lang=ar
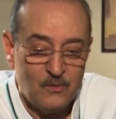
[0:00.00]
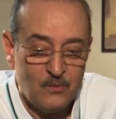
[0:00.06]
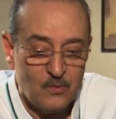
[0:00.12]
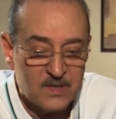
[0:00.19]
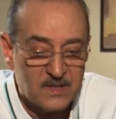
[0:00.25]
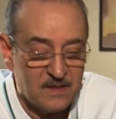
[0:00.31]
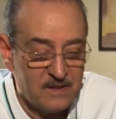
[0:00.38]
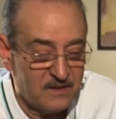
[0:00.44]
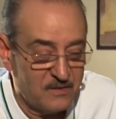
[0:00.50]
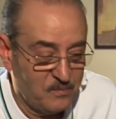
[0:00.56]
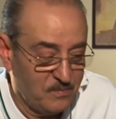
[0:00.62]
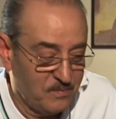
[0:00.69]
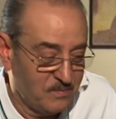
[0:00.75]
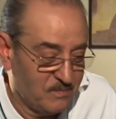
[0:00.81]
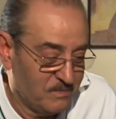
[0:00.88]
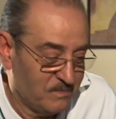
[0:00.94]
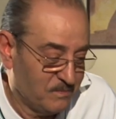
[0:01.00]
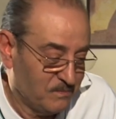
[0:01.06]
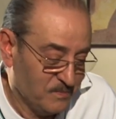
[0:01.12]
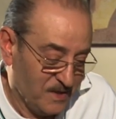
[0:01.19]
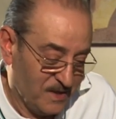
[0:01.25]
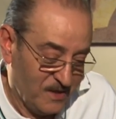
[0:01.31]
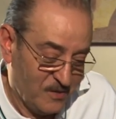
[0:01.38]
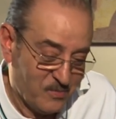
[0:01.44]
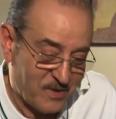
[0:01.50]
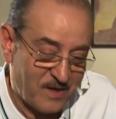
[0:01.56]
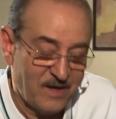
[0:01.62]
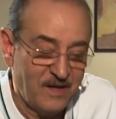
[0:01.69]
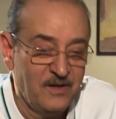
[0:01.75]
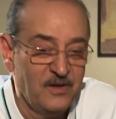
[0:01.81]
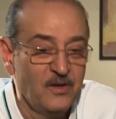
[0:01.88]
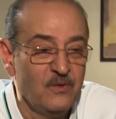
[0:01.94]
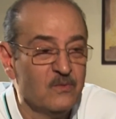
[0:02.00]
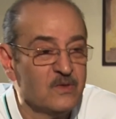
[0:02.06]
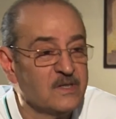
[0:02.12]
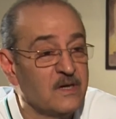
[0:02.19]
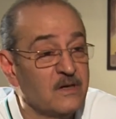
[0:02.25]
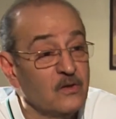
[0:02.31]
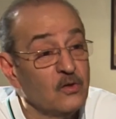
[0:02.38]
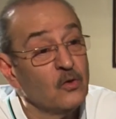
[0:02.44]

وصلت به المرحلة أنه صار